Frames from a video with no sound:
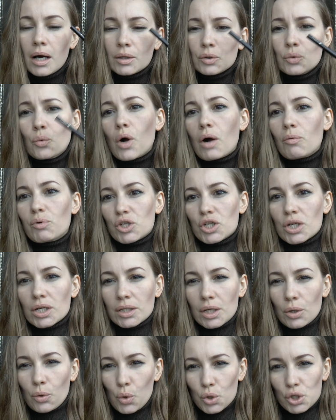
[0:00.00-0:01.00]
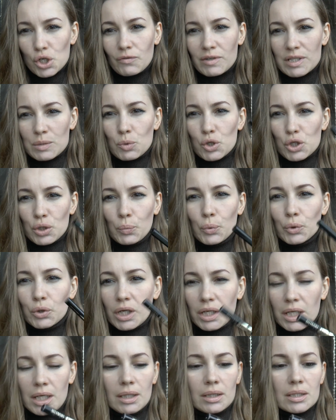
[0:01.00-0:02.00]
Ну, у кого жирная кожа, возможно, будут
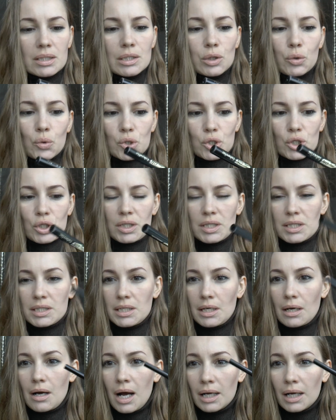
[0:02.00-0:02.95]
какие-то сложности.